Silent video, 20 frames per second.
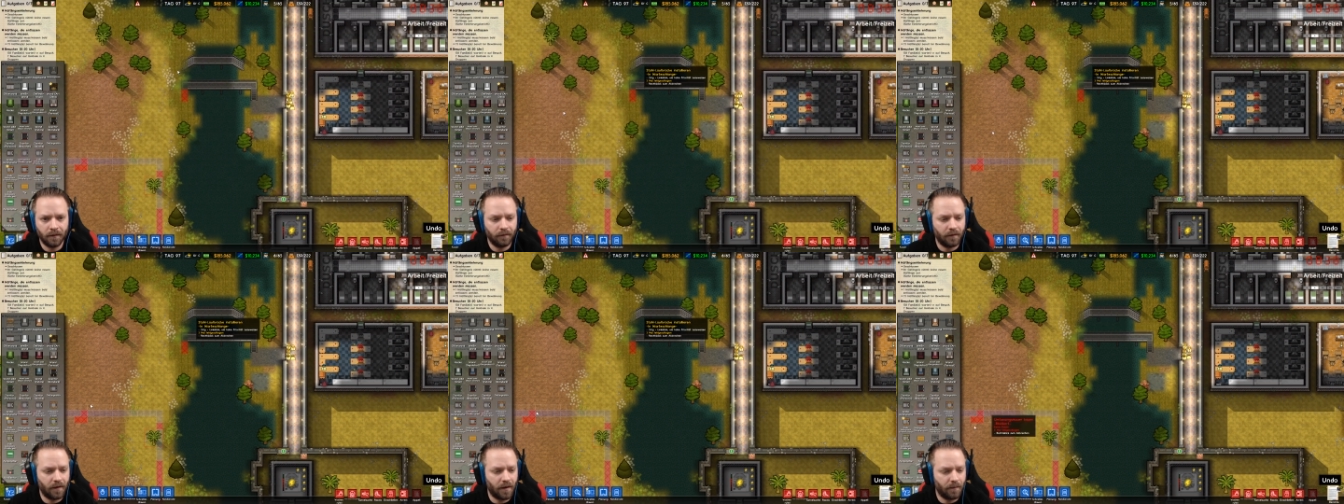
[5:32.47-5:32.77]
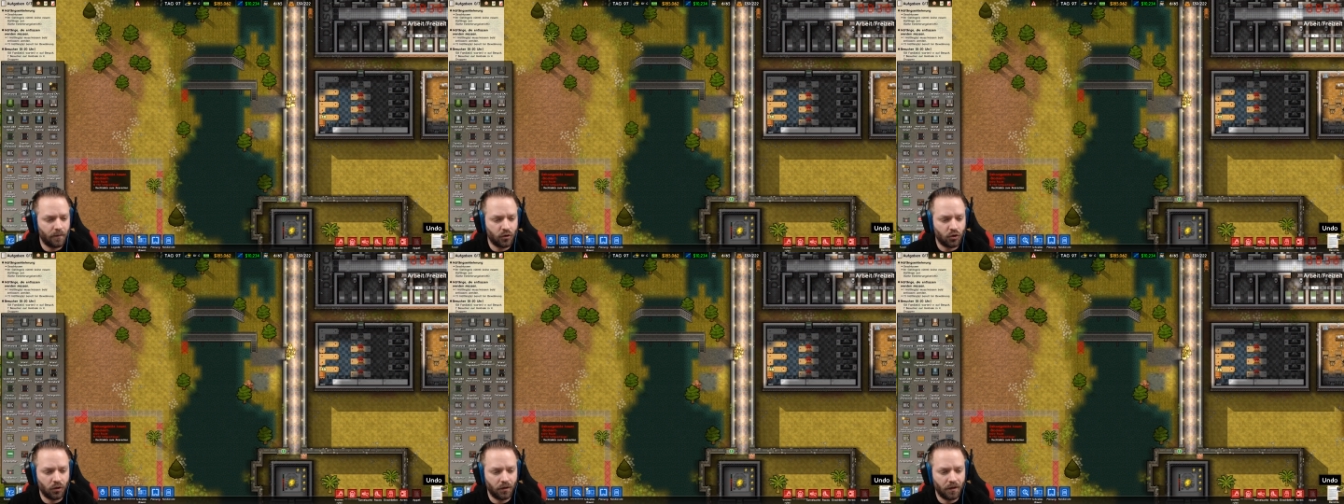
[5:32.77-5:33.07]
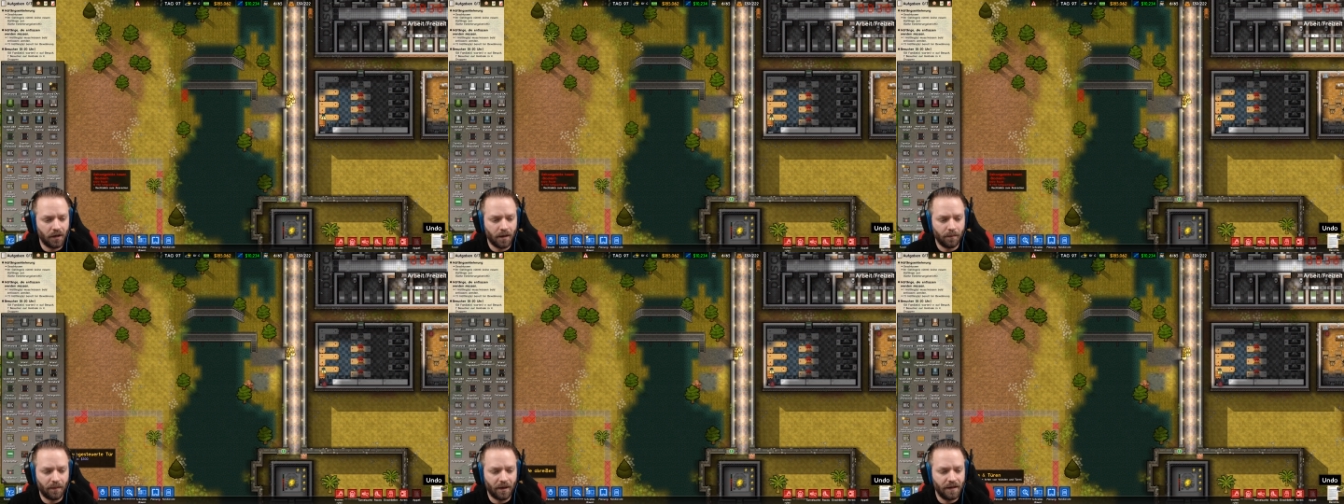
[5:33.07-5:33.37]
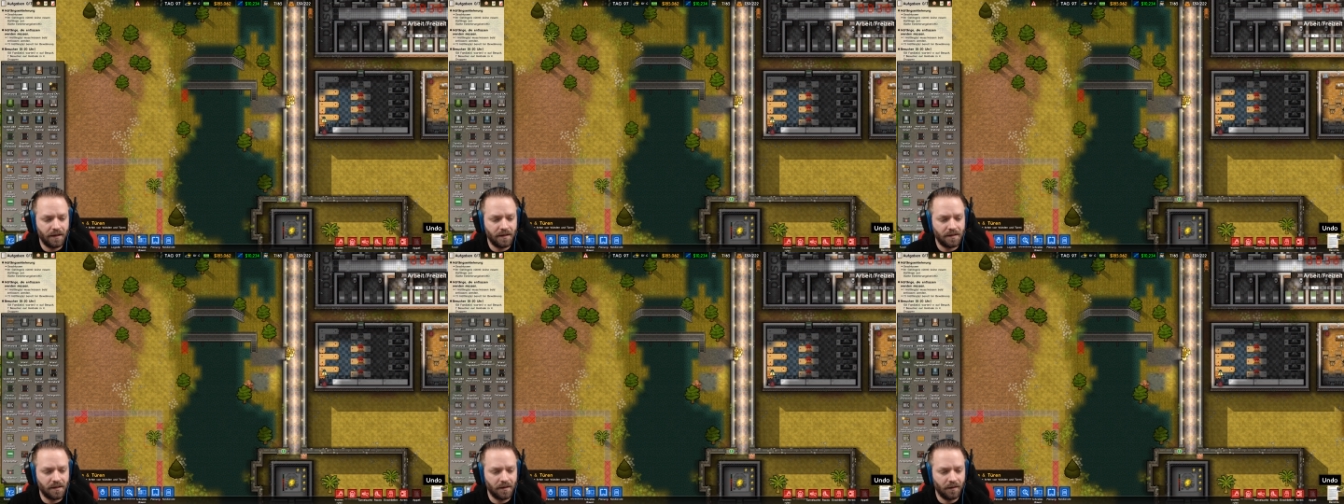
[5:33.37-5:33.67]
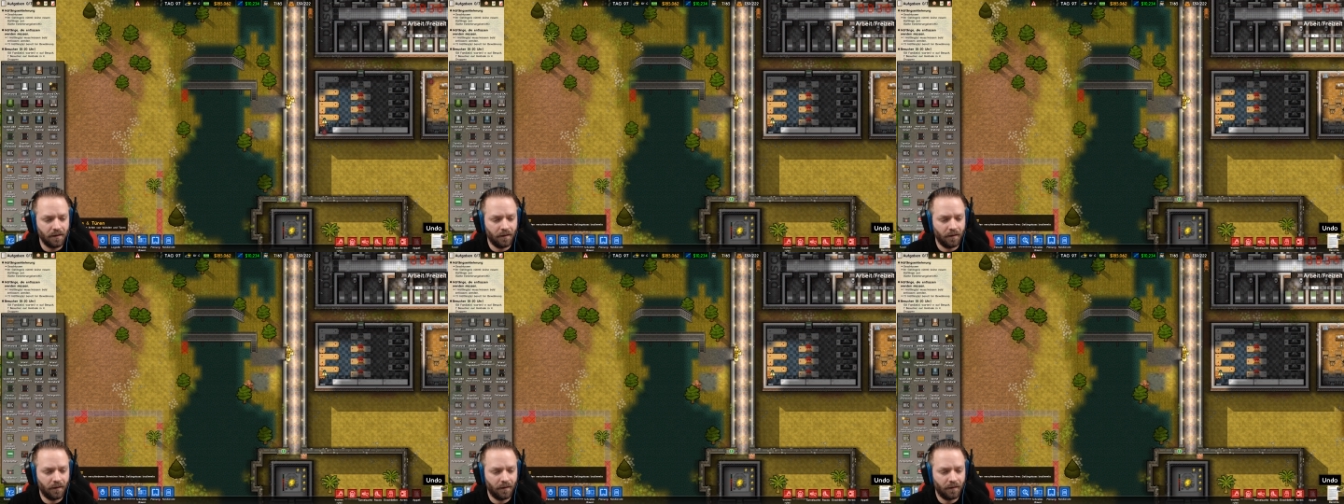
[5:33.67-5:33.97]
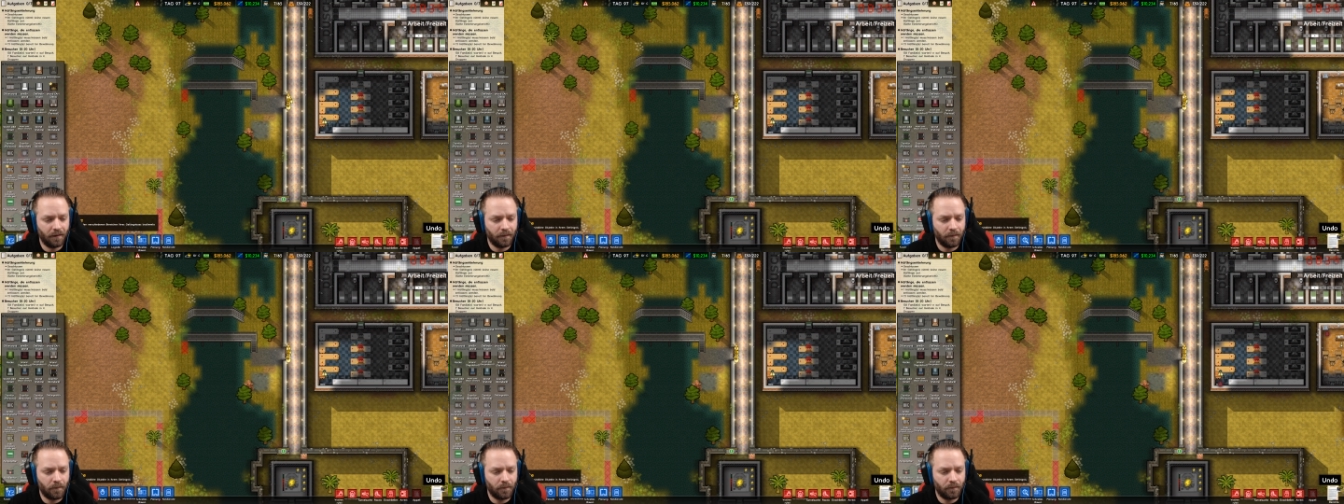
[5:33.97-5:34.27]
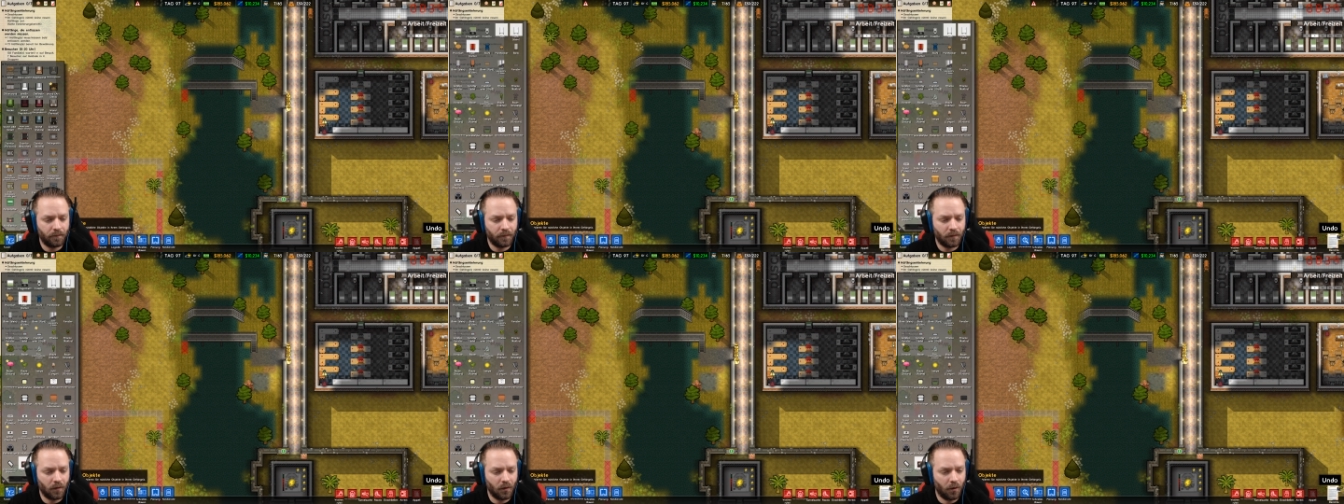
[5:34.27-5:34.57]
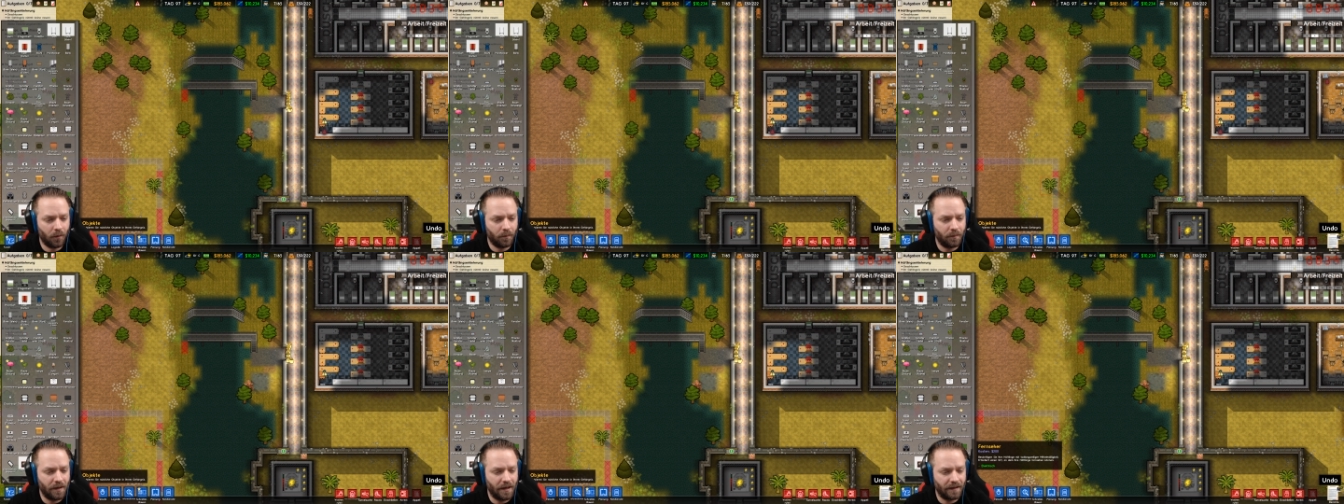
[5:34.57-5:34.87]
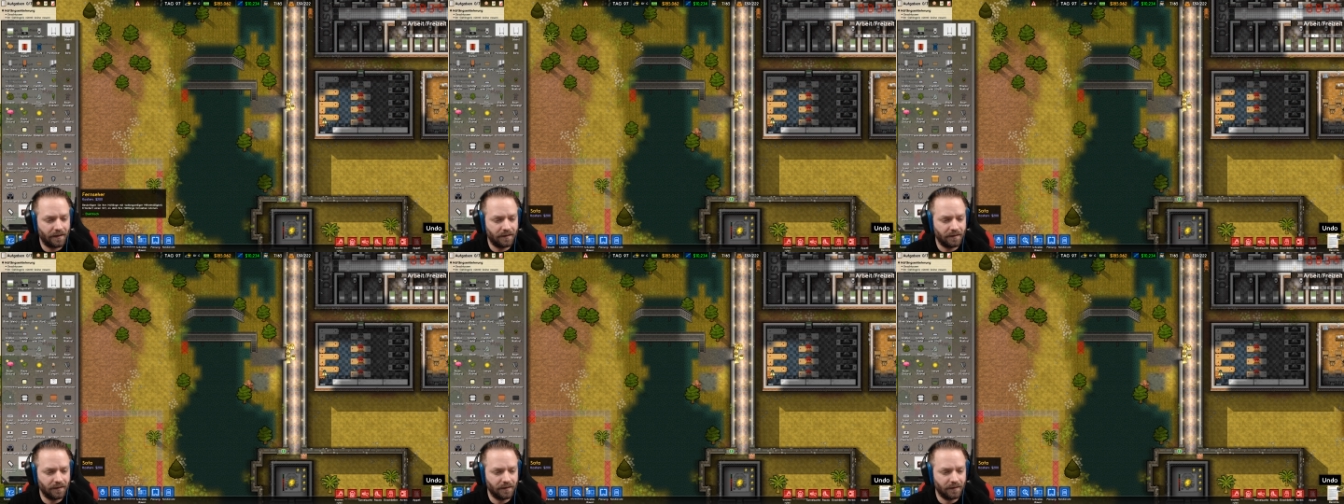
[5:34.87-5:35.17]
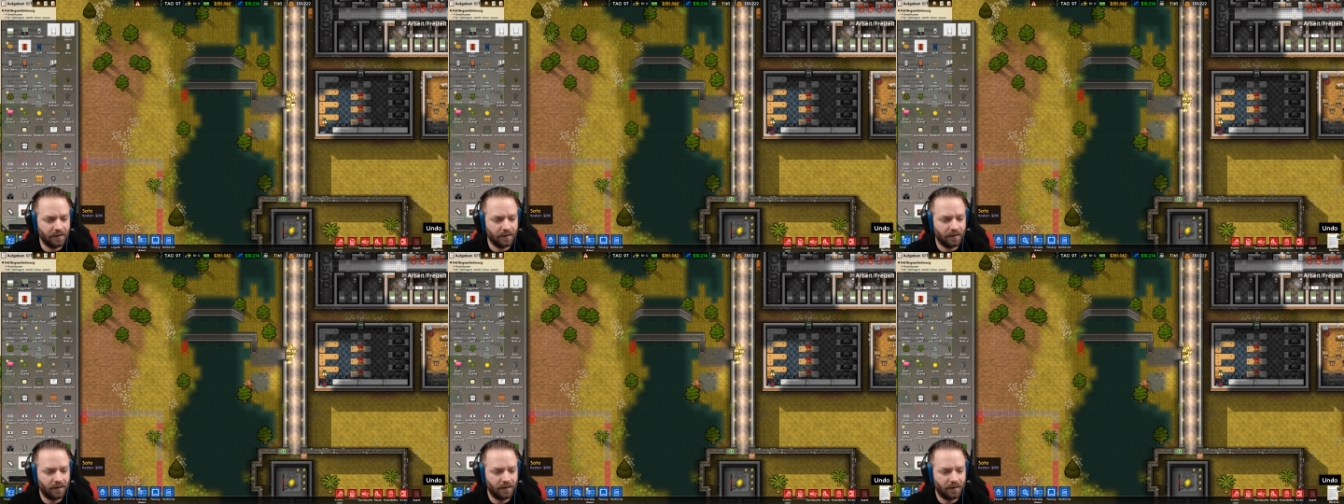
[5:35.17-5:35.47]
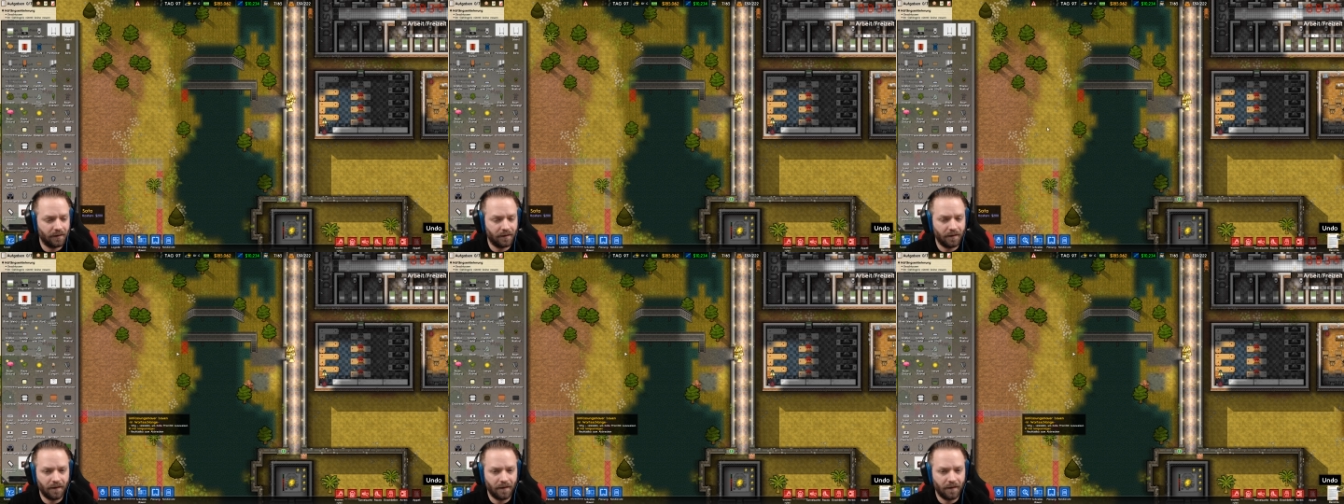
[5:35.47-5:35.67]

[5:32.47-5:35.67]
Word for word: Wenn wir schon dabei sind, Objekte,